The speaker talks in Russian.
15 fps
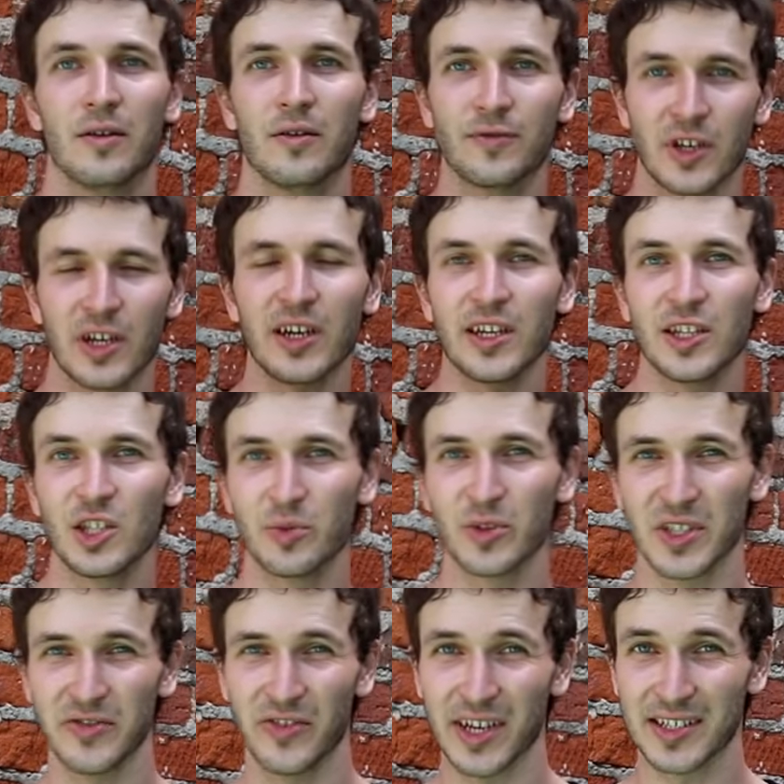Вторая ошибка,
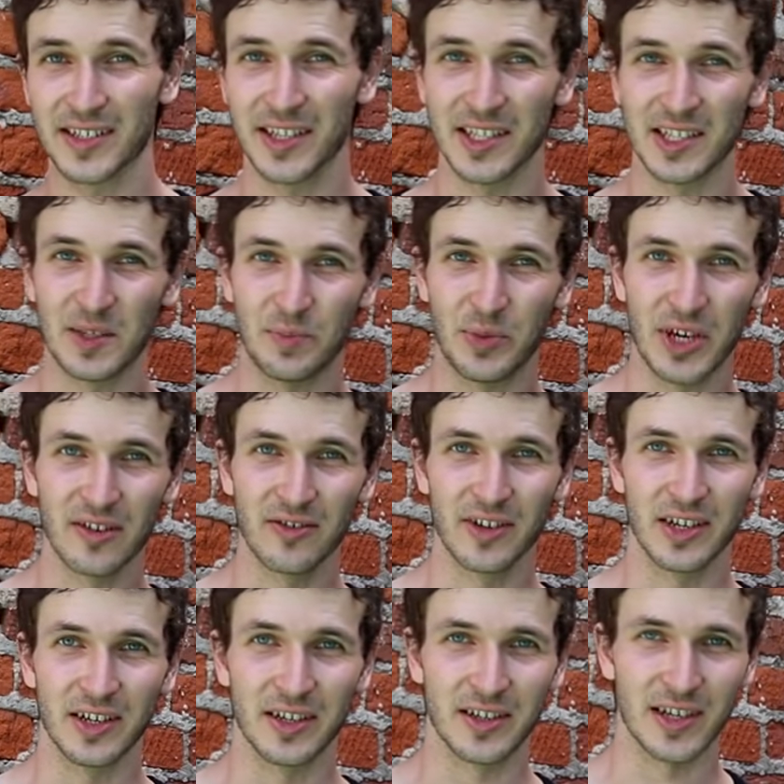связанная с
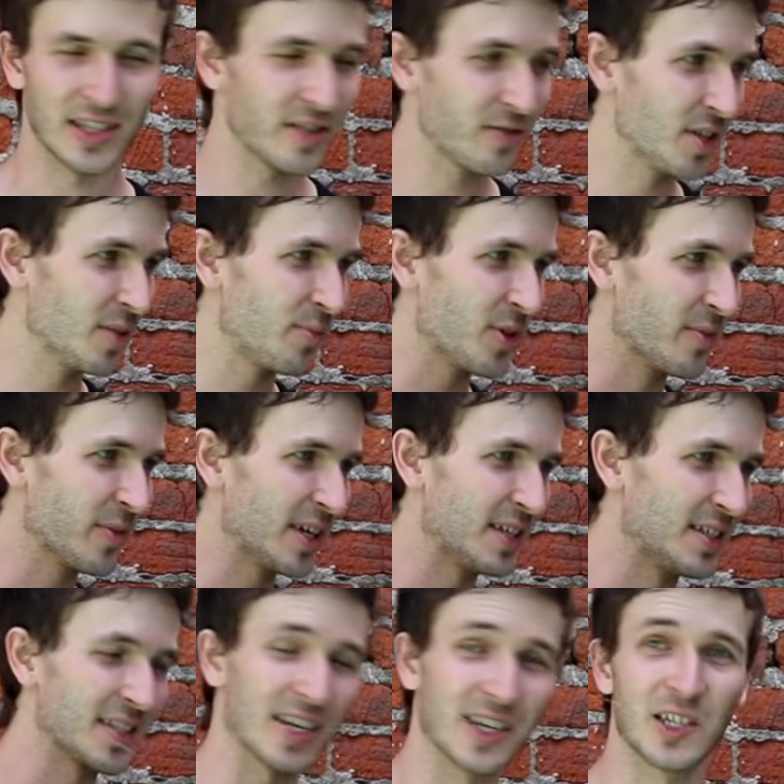первой, и когда вы не
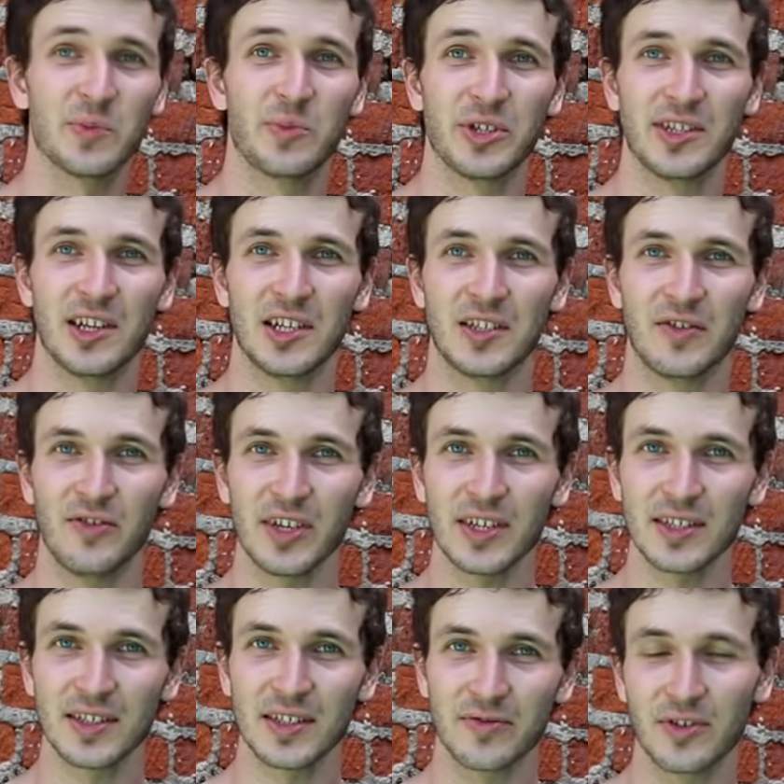понимаете, как распределить
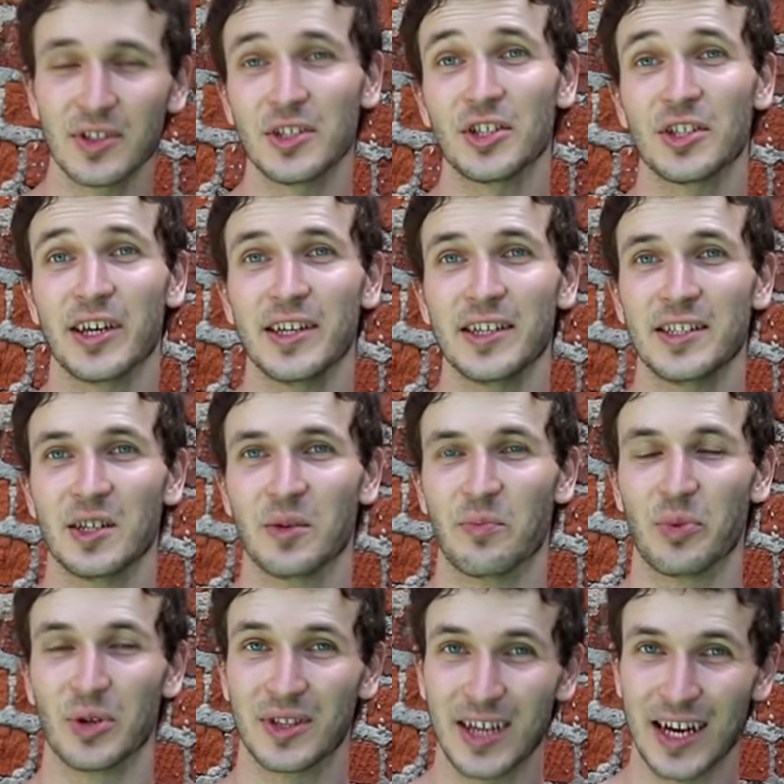вес, вы начинаете
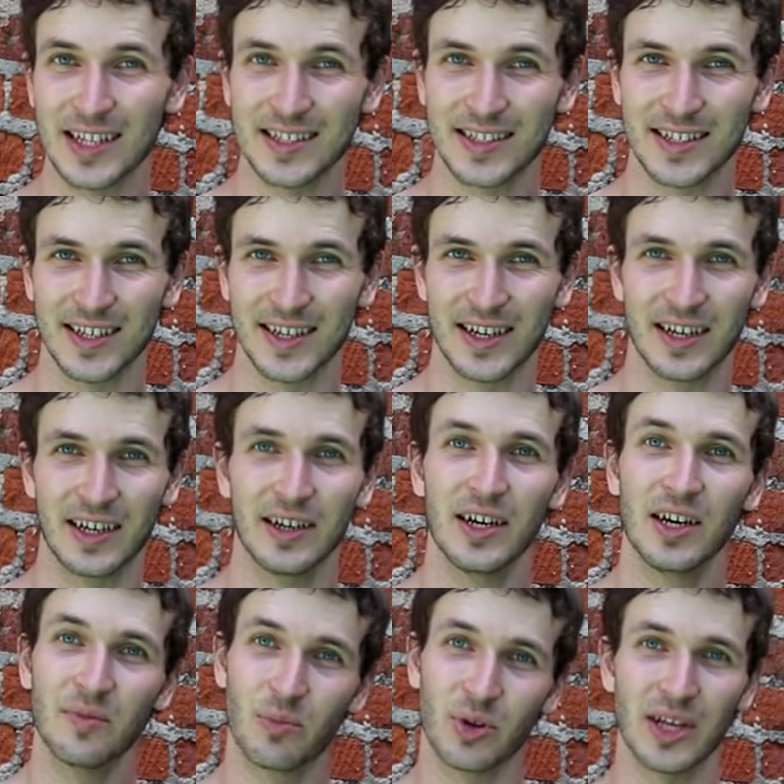пытаться
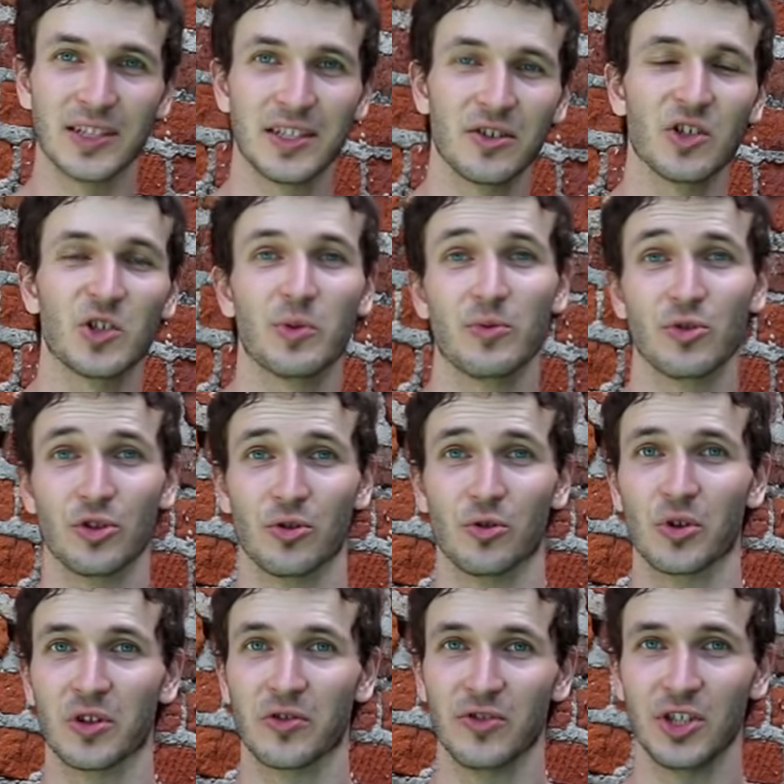балансировать с помощью
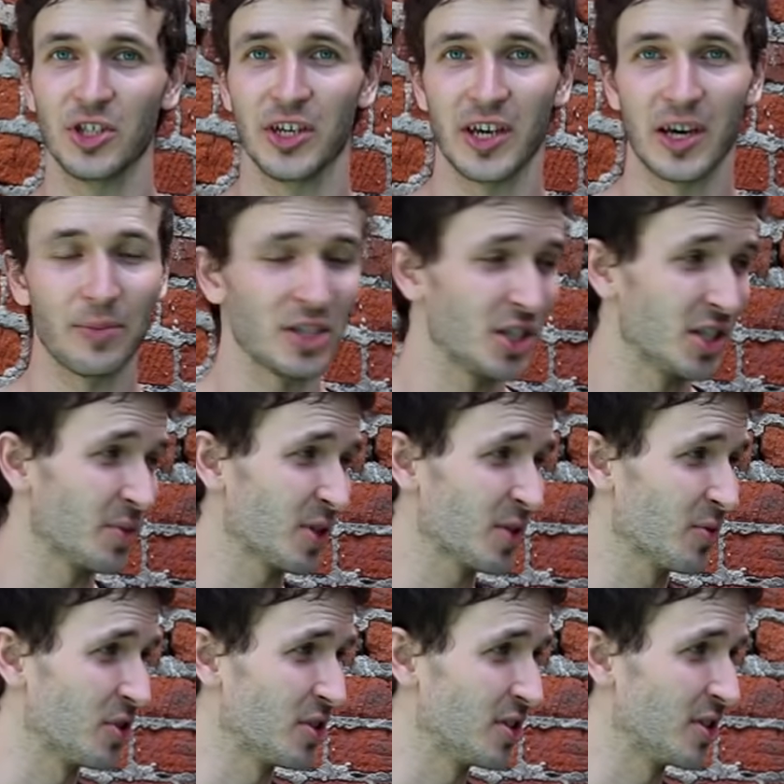других вещей. И опять же, если
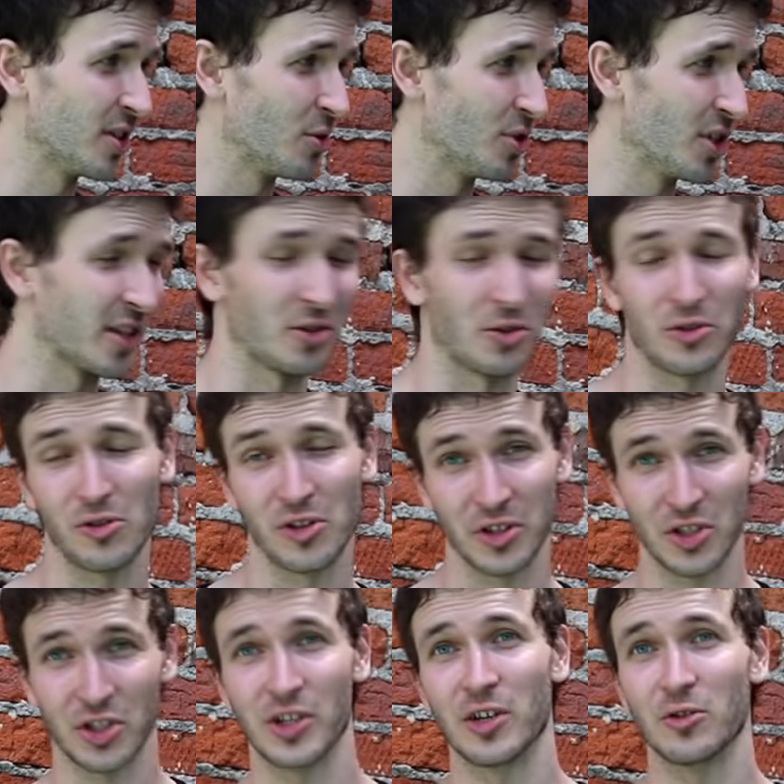посмотрите на людей, которые только
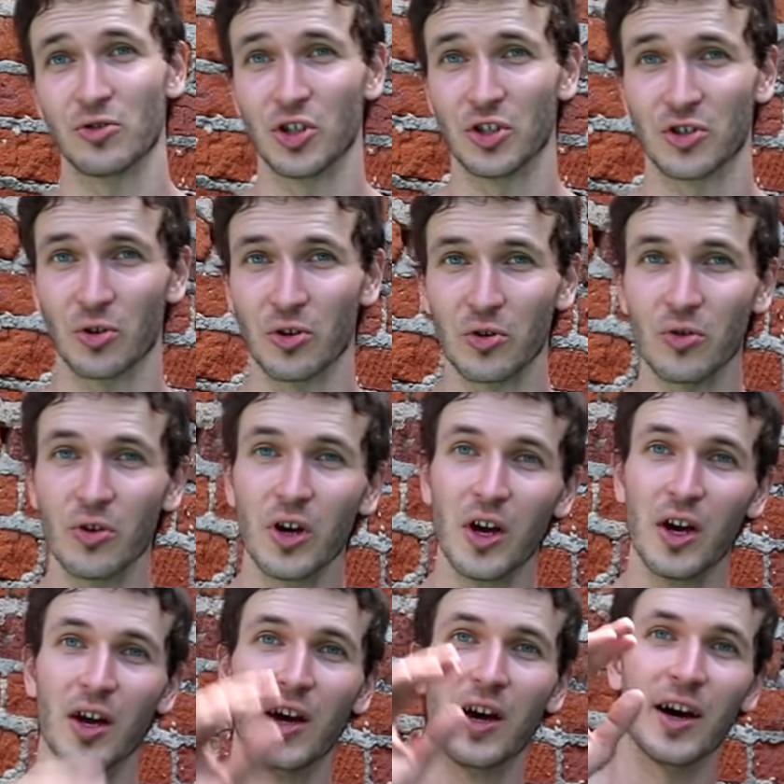начинают учить стойку,
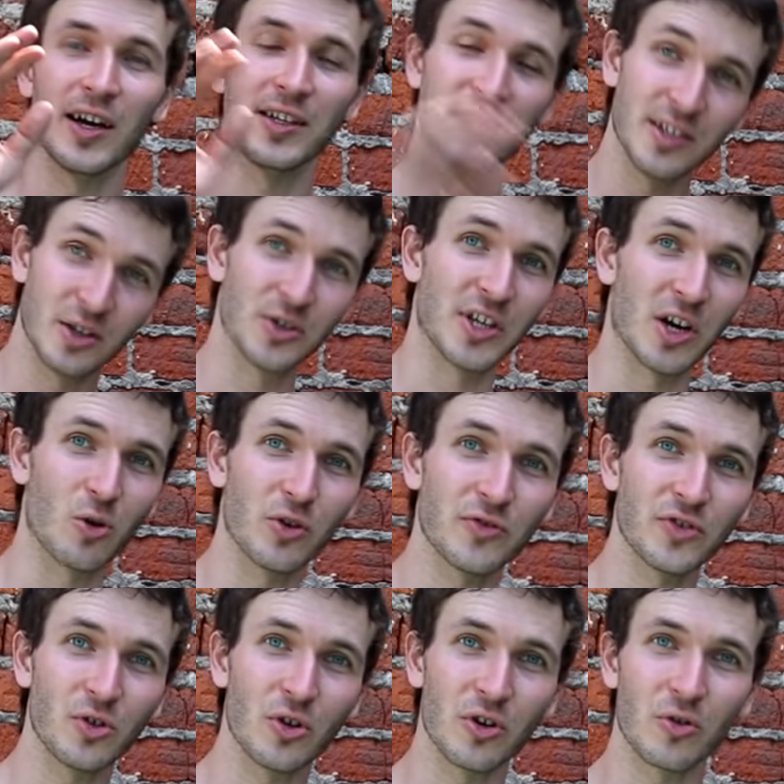они делают заход в
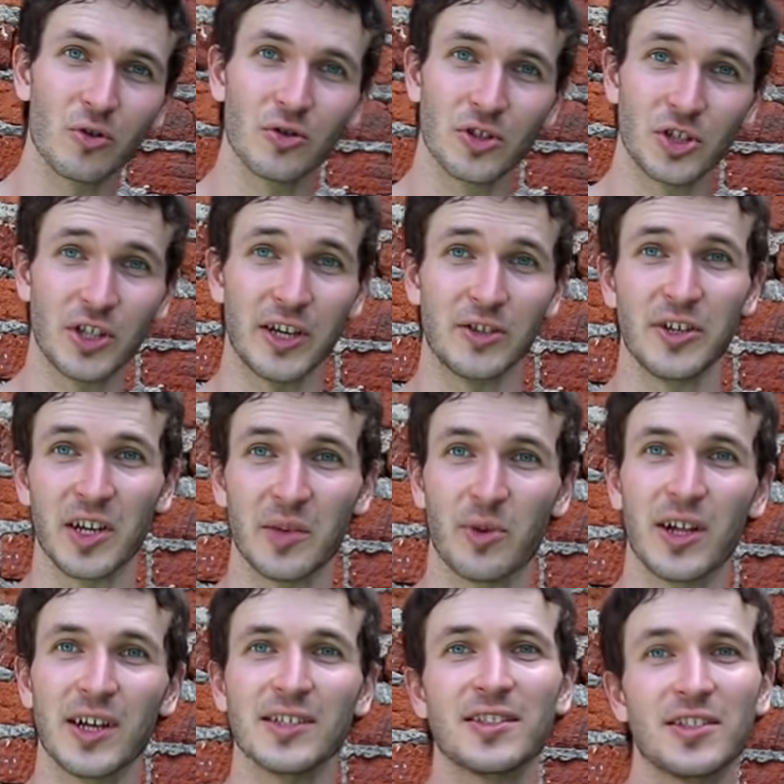стойку, начинают терять
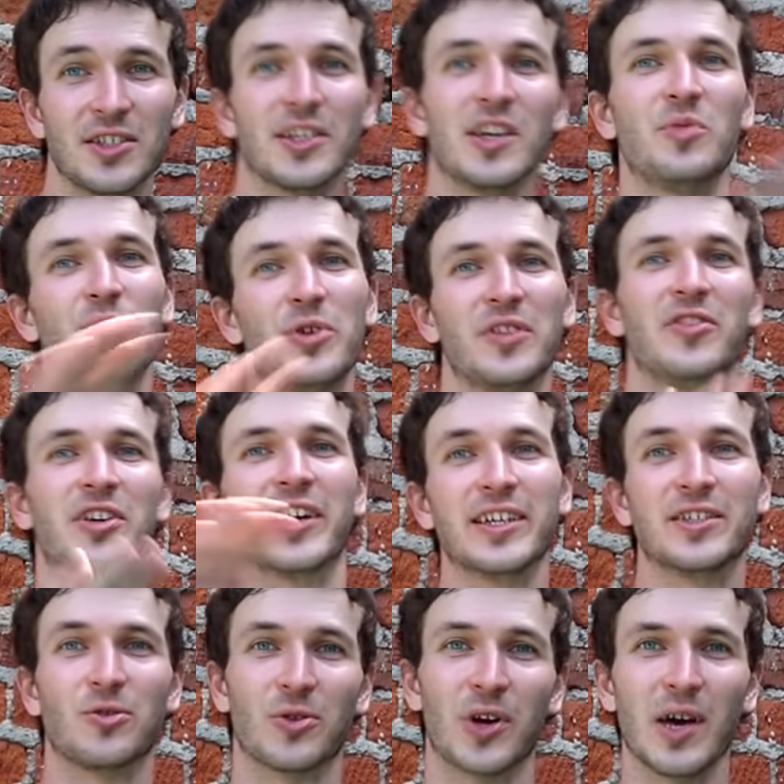баланс, начинают
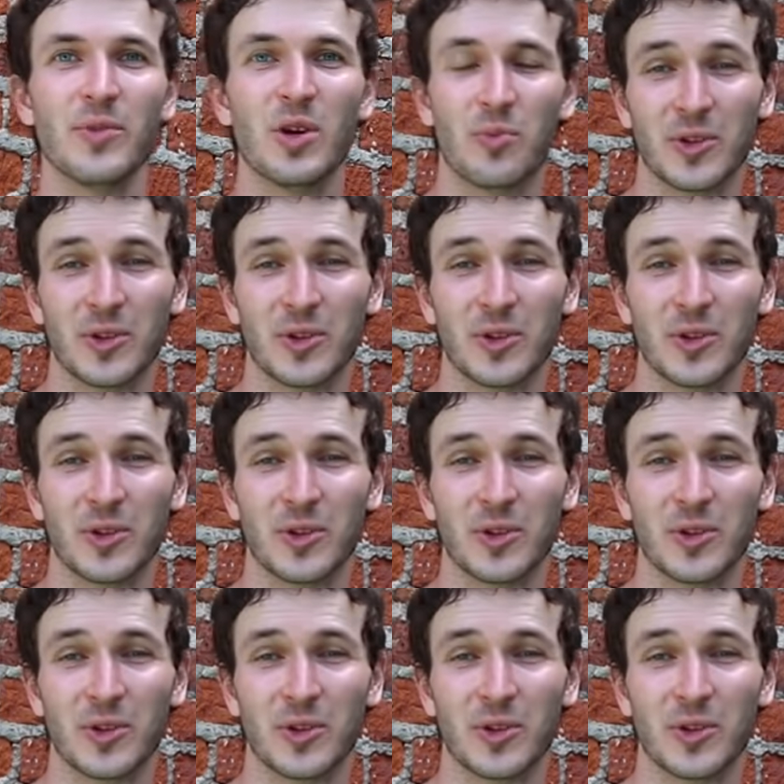передвигать руками и